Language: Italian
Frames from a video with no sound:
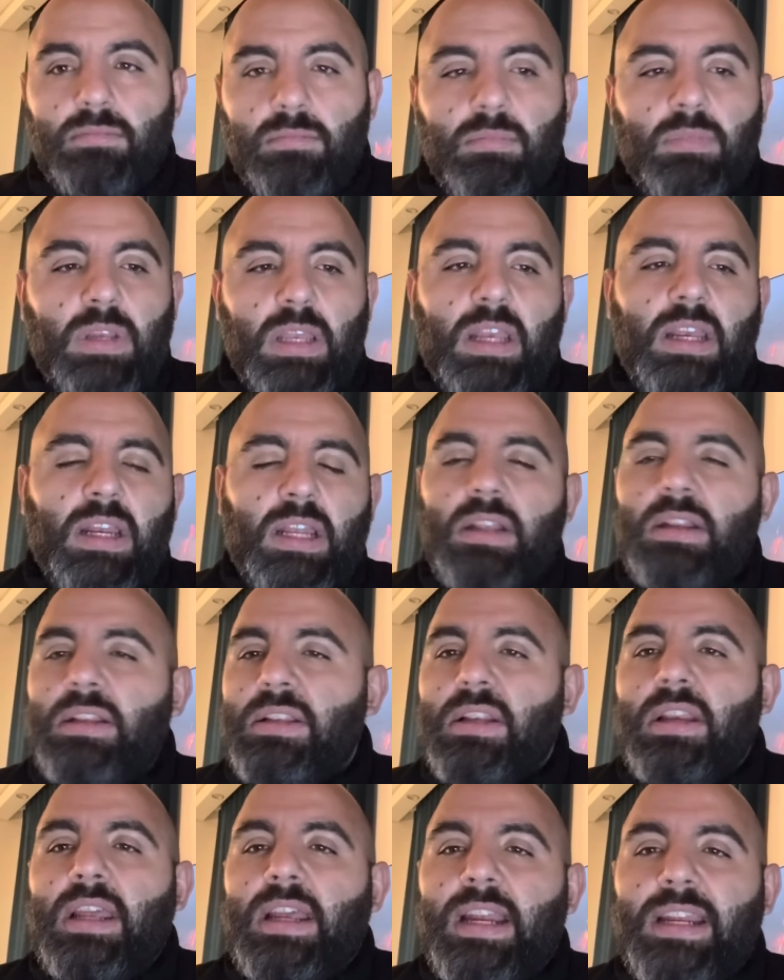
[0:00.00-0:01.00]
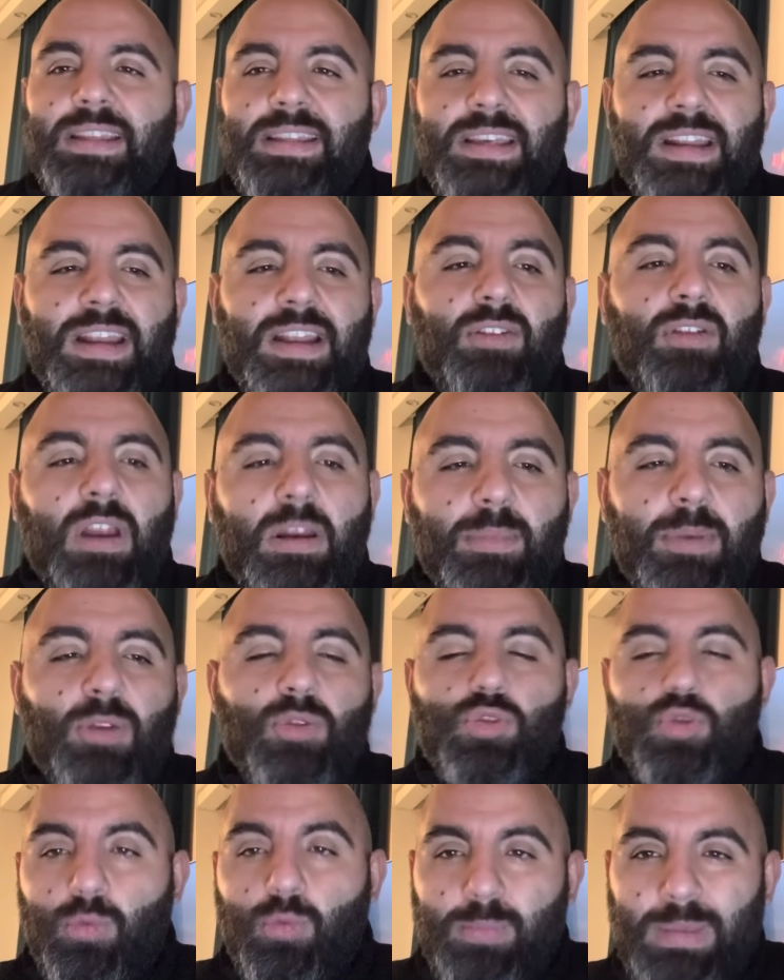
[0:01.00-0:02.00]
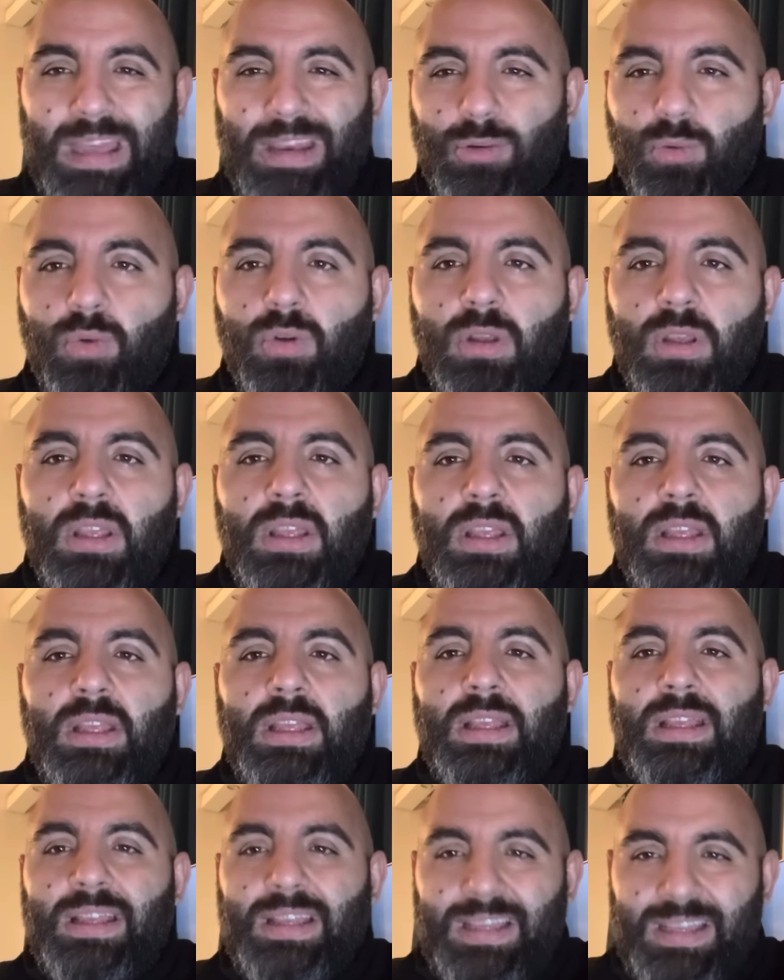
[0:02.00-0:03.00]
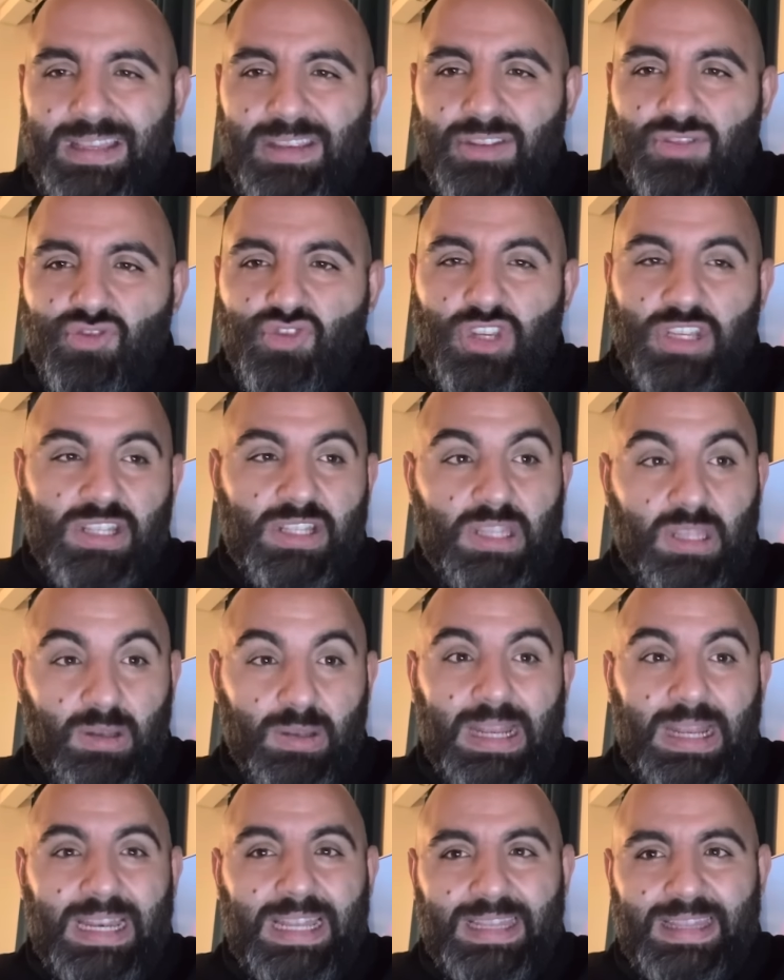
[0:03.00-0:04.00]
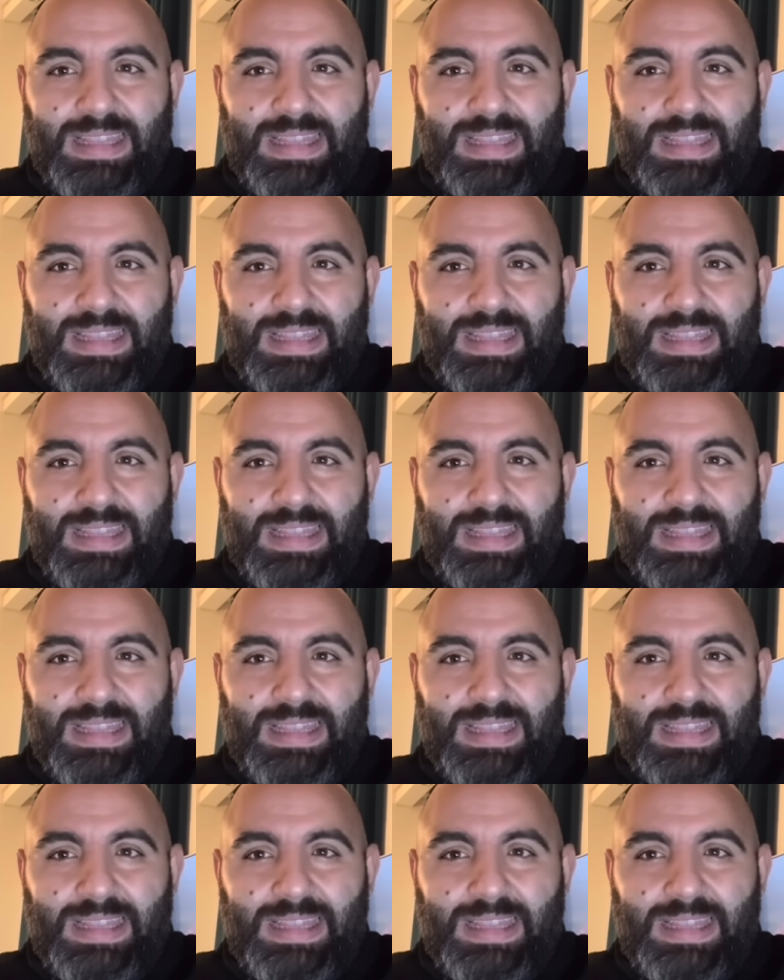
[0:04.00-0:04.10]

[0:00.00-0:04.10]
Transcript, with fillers: le, le carte di regola almeno sul piano gestionale